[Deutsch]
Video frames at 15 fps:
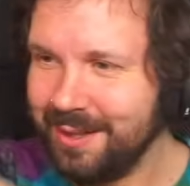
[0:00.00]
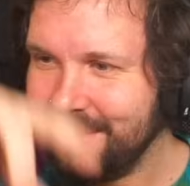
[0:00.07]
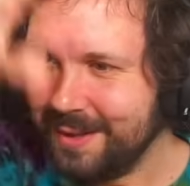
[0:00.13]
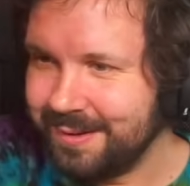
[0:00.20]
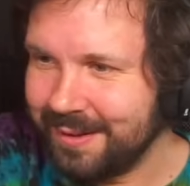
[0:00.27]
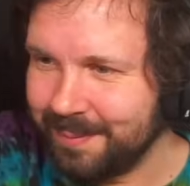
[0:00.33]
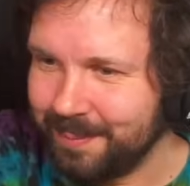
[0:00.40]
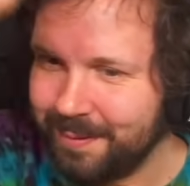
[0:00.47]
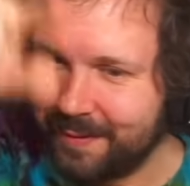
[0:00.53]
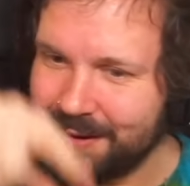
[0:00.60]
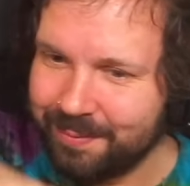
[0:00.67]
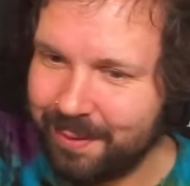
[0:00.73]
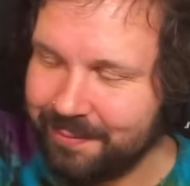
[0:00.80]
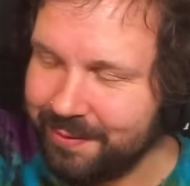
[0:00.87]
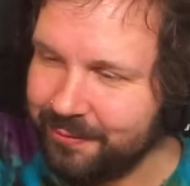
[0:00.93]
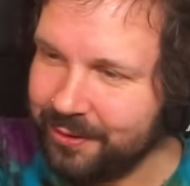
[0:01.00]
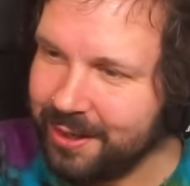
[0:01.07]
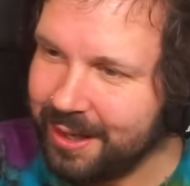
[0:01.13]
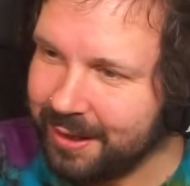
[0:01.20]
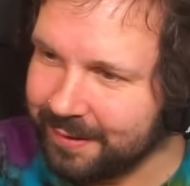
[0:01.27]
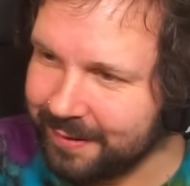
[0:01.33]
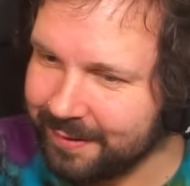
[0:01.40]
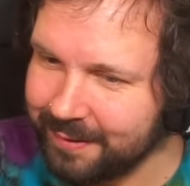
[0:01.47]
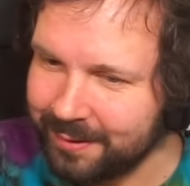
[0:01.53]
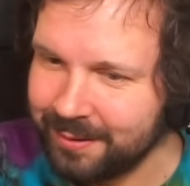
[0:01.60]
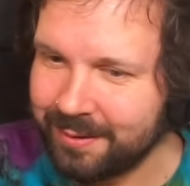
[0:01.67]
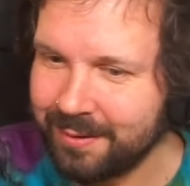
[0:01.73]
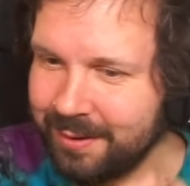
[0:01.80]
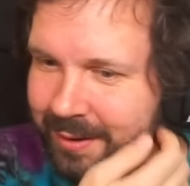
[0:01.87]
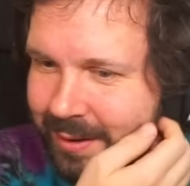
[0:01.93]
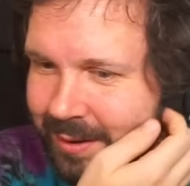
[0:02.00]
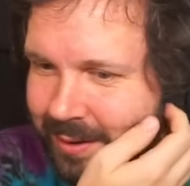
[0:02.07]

ne? da sagt man, was man wie viel essen sollte.